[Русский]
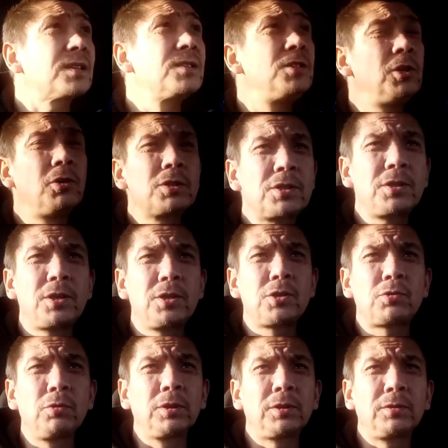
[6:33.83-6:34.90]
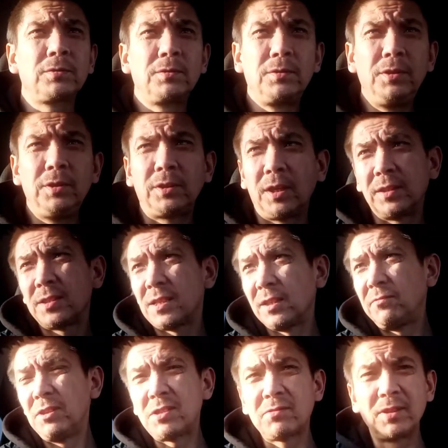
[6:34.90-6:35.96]
делать скриншот и,
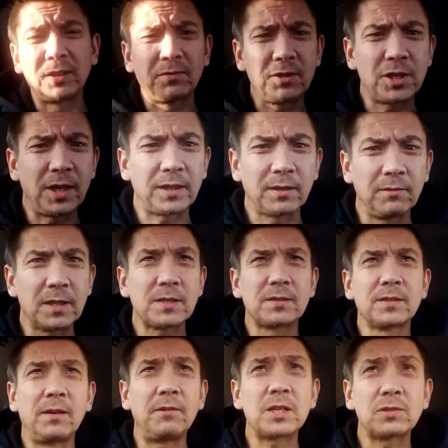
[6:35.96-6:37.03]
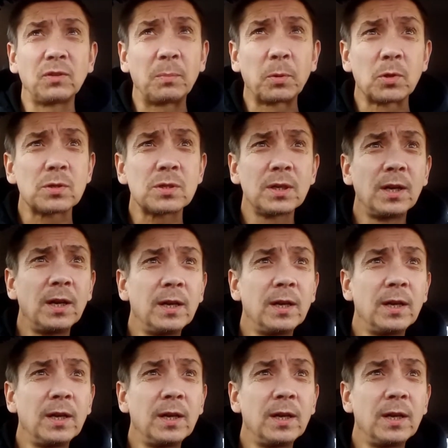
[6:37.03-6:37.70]
соответственно, отвечать на, вас, на ваш вопрос.